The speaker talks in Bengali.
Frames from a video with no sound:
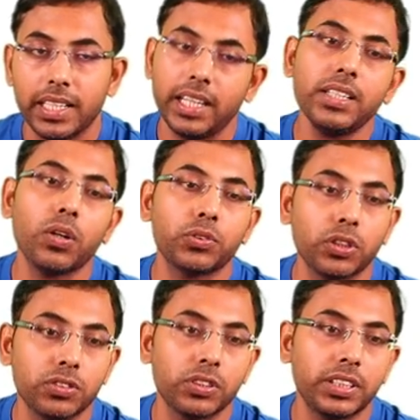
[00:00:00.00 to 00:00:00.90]
এখানে
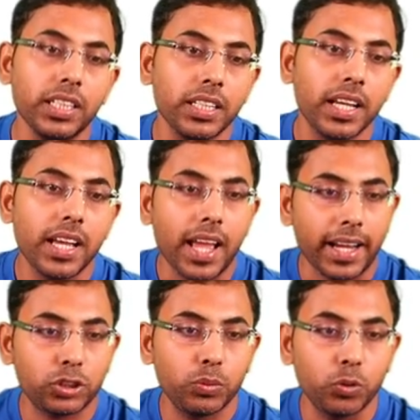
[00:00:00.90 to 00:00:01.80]
অপশন রয়েছে
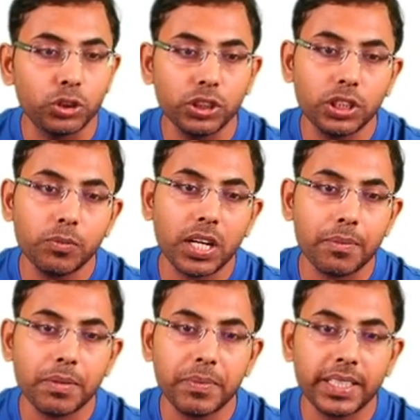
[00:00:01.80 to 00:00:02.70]
একশো পঁচিশ নম্বর
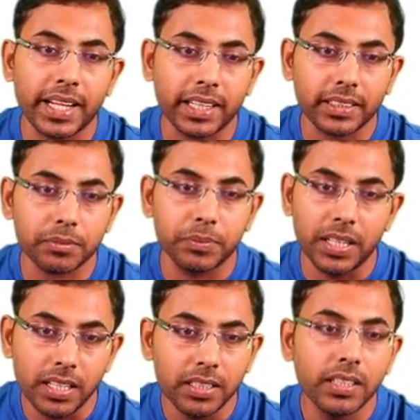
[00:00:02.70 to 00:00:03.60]
অ্যামেন্ডমেন্ট
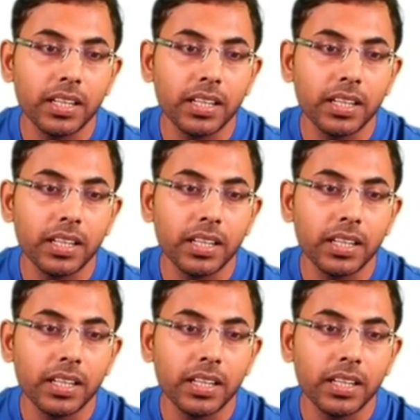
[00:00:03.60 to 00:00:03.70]
বিল